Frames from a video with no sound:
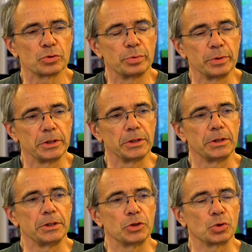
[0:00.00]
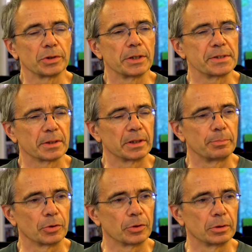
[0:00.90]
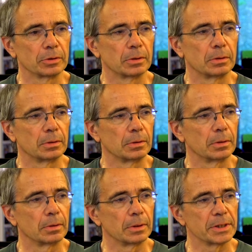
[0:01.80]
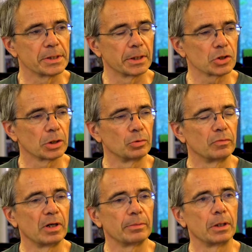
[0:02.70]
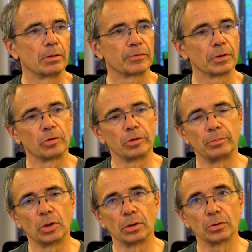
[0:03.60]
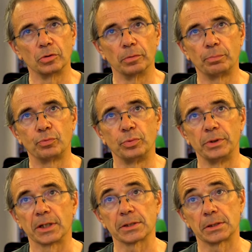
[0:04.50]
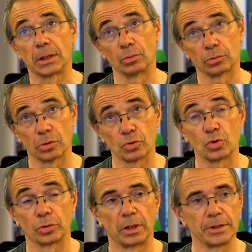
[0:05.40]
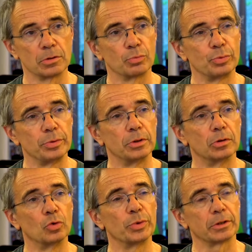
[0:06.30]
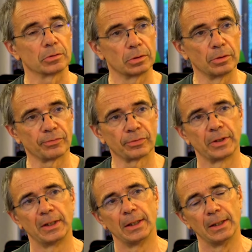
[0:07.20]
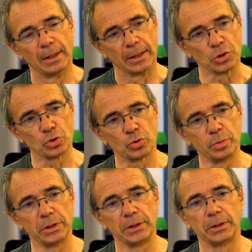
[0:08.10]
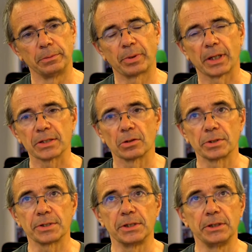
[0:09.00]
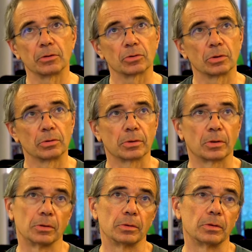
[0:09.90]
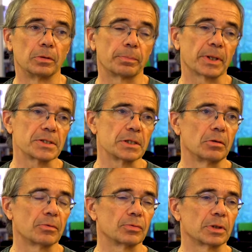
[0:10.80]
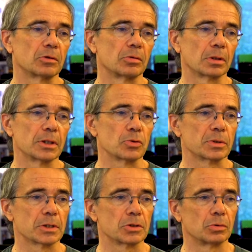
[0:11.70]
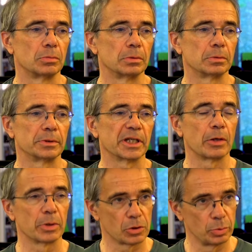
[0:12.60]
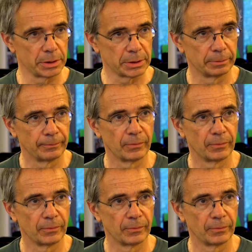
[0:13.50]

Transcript: je suis journaliste indépendant dans les énergies renouvelables et l'environnement depuis assez longtemps. Je suis journaliste depuis 89 euh, et je suis présent ici en tant que président et fondateur de l'association des Suisse.